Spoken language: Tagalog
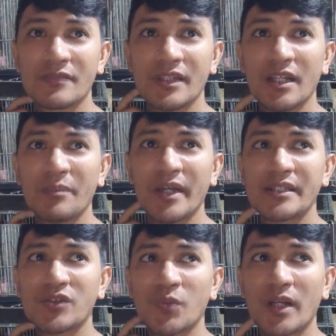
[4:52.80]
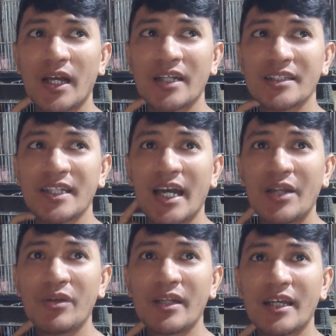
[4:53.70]
ilang beses ko pa lang kasi na
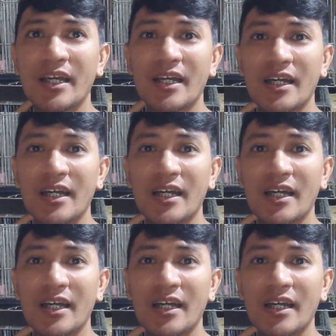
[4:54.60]
ano eh na